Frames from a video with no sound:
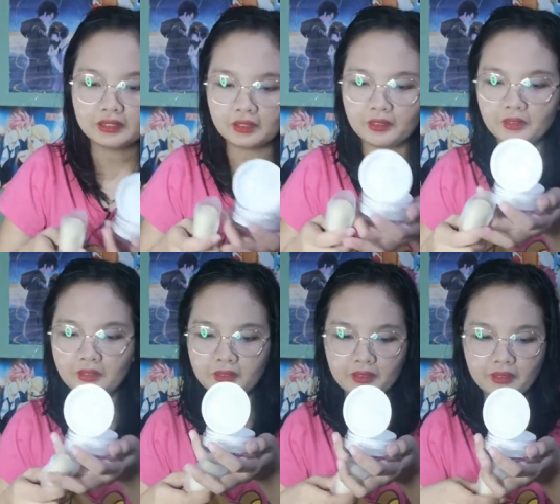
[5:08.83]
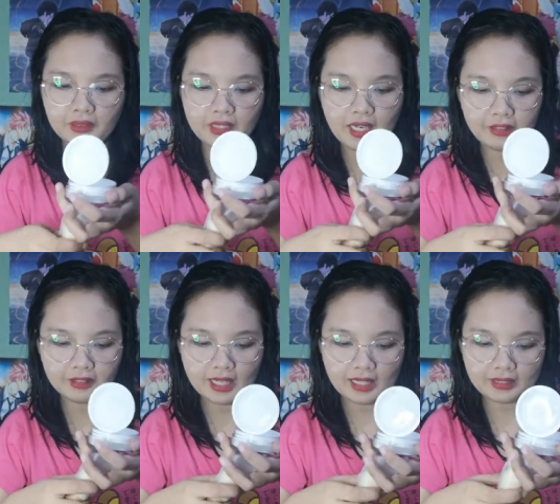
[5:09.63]
So,
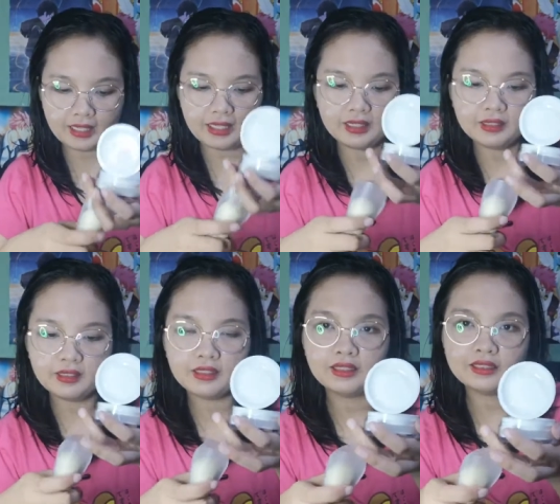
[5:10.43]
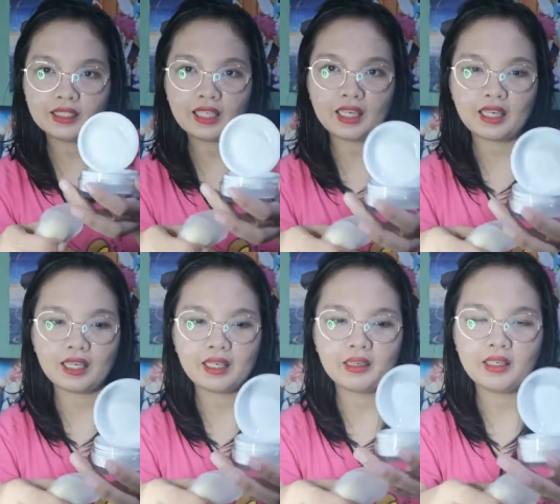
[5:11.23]
iano natin sa
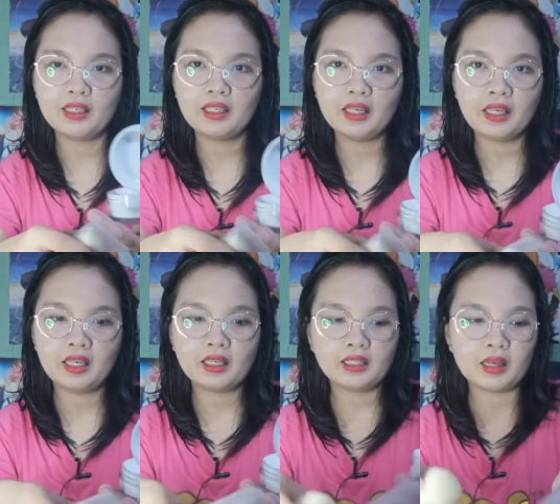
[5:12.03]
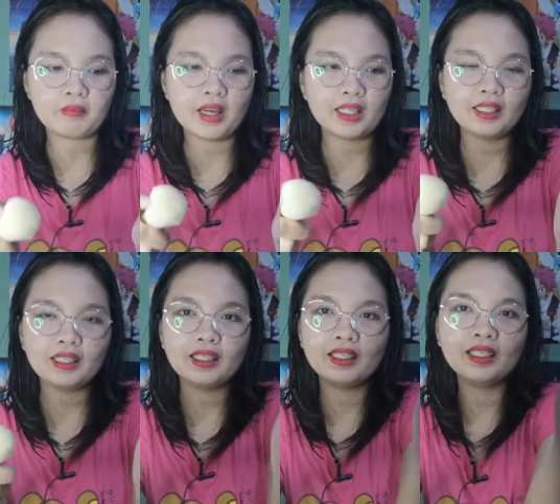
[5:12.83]

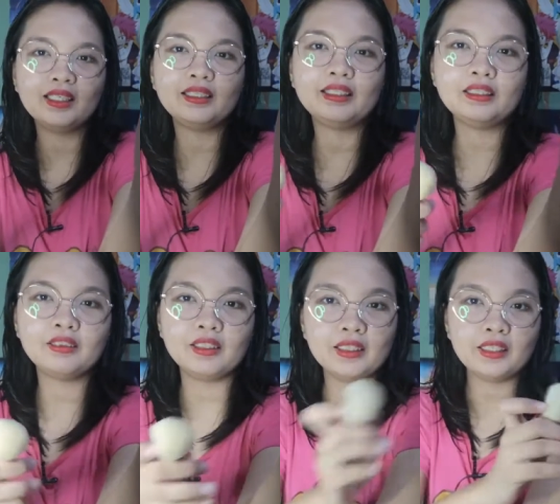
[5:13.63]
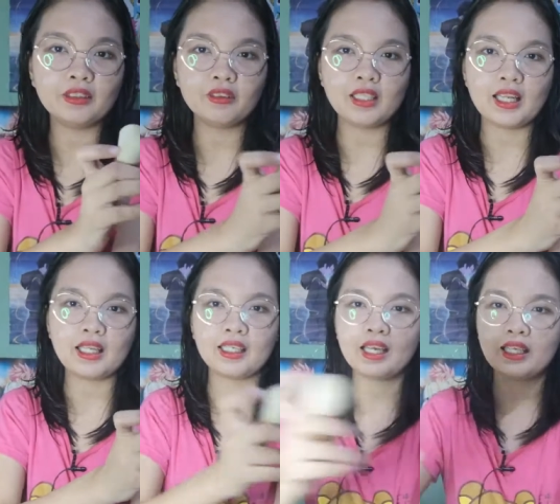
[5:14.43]
kamay. Dito, dito ko
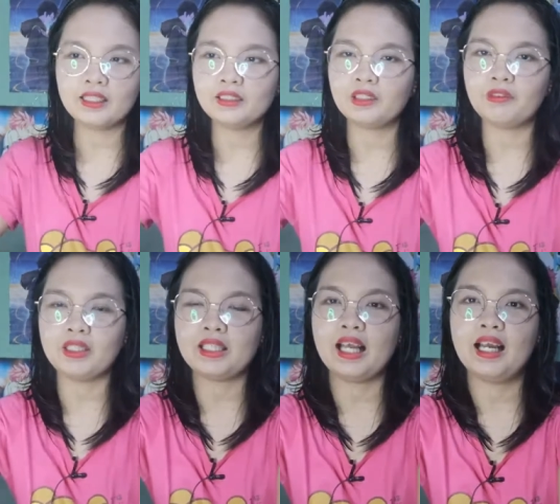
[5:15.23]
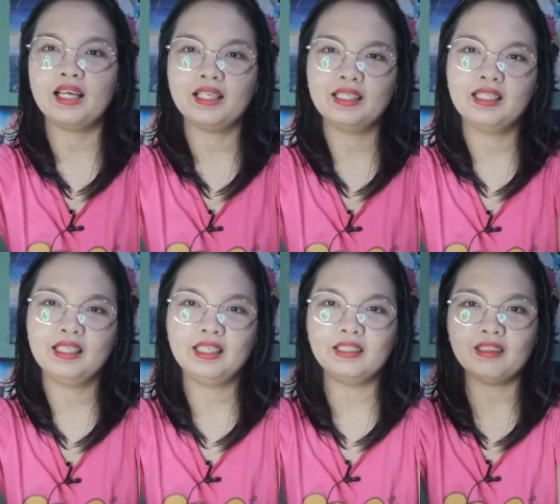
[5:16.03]
ilalagay. So, wait lang.
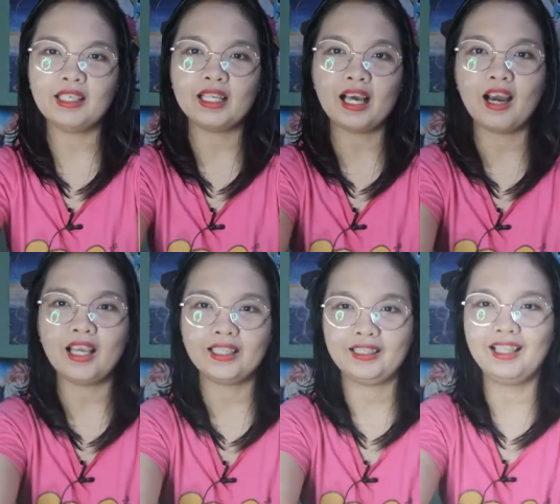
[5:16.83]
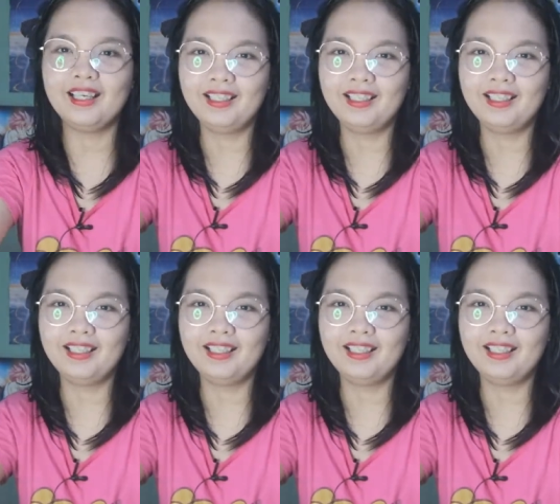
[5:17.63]
Ring light.